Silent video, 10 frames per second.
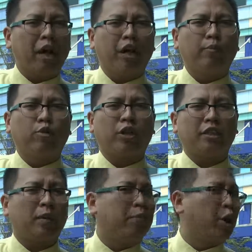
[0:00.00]

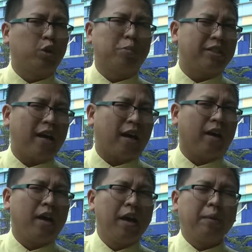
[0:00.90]
demonstrasi yang begitu besar,
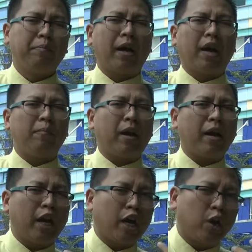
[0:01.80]

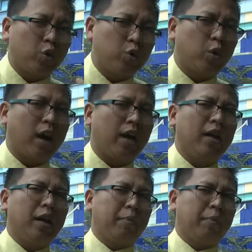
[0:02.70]
bagaimana ada kerusuhan,